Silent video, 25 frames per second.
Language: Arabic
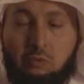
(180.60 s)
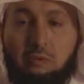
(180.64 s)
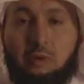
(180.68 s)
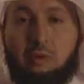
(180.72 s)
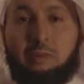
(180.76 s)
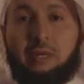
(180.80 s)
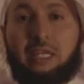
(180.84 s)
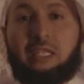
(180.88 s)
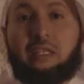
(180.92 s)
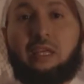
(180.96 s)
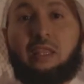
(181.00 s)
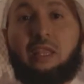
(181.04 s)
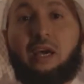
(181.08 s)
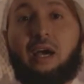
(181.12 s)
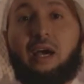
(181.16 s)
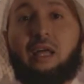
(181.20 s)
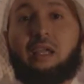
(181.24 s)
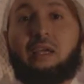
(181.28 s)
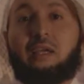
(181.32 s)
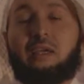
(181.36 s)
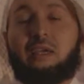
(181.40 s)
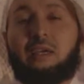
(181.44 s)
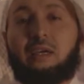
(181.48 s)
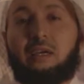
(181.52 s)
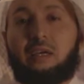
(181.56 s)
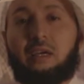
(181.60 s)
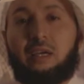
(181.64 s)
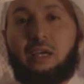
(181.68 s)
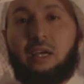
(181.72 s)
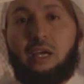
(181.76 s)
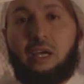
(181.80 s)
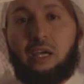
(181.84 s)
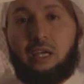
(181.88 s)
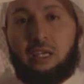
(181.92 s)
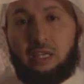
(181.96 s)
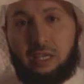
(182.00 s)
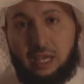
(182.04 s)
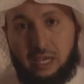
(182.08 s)
ثم بعد ذلك
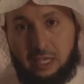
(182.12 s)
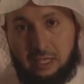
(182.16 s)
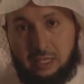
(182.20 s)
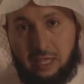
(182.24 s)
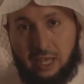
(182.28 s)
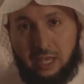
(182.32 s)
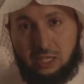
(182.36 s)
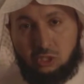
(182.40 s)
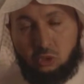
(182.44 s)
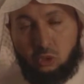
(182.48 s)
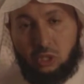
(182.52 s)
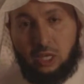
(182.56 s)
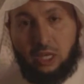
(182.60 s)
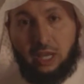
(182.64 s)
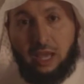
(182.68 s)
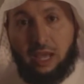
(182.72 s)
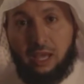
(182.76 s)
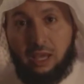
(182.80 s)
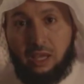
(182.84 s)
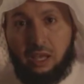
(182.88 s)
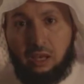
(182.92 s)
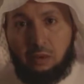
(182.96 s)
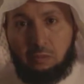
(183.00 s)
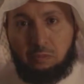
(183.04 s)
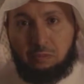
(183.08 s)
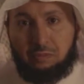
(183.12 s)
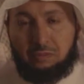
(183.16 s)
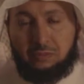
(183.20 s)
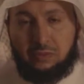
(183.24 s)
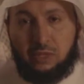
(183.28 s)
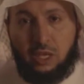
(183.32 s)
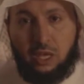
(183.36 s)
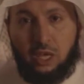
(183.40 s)
يحتاج الى علم